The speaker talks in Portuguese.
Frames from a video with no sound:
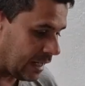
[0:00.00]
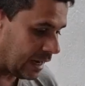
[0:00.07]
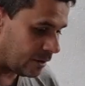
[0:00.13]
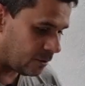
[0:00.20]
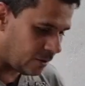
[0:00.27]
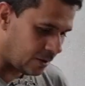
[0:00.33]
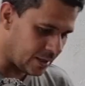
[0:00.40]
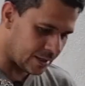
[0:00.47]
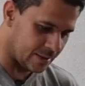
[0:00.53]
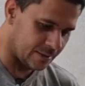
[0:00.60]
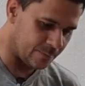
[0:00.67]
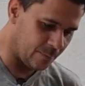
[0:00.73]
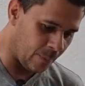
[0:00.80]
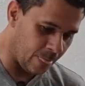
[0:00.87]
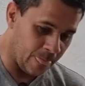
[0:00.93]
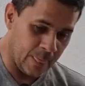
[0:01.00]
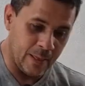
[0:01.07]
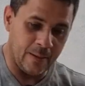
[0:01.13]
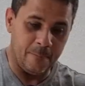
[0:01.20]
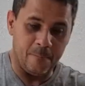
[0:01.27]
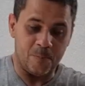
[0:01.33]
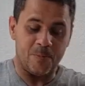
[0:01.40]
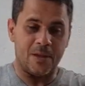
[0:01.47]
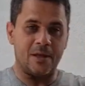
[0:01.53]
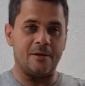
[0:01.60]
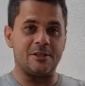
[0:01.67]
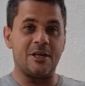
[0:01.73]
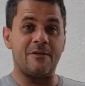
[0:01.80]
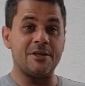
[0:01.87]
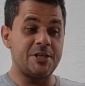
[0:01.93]
Agora,
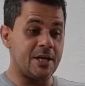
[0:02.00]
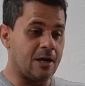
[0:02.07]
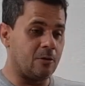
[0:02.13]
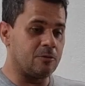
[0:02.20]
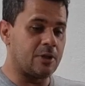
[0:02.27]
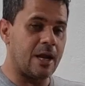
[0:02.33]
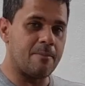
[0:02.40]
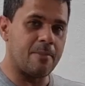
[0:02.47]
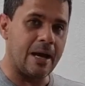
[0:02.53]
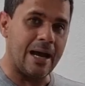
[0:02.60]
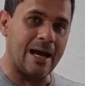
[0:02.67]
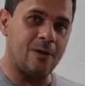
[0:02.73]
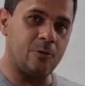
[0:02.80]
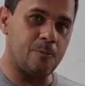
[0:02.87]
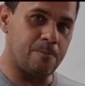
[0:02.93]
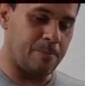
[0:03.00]
já vai gerar um trabalho, um